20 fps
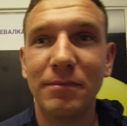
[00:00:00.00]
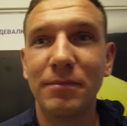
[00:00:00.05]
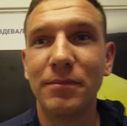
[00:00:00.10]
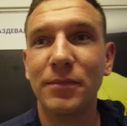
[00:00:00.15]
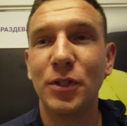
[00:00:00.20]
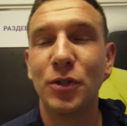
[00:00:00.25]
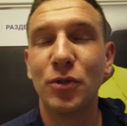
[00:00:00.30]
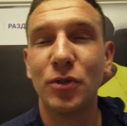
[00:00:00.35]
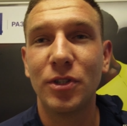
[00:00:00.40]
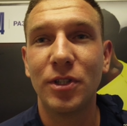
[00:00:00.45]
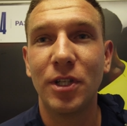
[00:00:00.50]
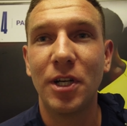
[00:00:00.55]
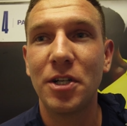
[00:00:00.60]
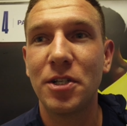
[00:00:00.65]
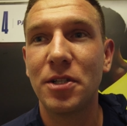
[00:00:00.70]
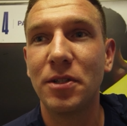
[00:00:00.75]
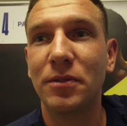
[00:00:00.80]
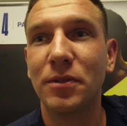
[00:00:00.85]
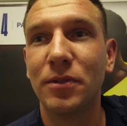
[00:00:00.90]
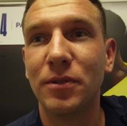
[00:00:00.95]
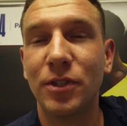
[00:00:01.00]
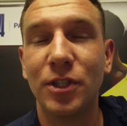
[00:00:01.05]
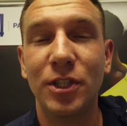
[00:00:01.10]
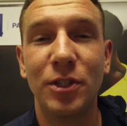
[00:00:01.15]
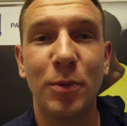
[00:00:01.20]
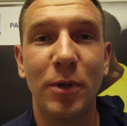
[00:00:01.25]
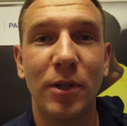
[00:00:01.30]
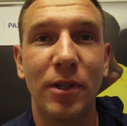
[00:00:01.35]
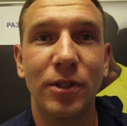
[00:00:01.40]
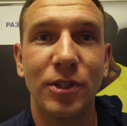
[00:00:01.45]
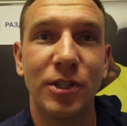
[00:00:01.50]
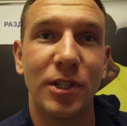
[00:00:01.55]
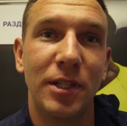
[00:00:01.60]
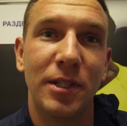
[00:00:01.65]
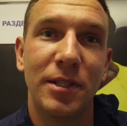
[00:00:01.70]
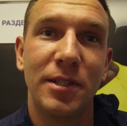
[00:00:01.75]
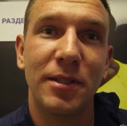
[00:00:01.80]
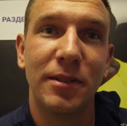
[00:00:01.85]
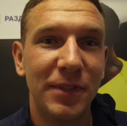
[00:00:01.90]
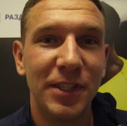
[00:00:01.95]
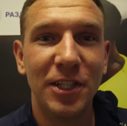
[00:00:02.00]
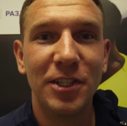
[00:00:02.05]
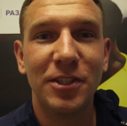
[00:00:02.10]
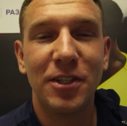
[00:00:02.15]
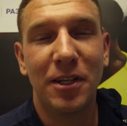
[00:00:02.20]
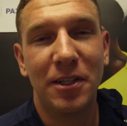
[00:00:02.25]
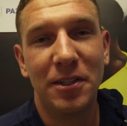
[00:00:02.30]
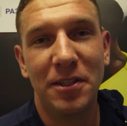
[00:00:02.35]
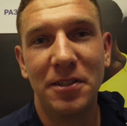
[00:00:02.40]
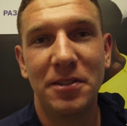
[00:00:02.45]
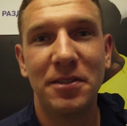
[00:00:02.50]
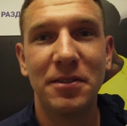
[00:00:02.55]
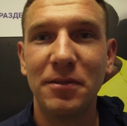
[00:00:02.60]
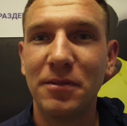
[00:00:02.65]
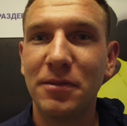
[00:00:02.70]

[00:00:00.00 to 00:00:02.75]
Ничего страшного, жизнь продолжается. Есть как есть.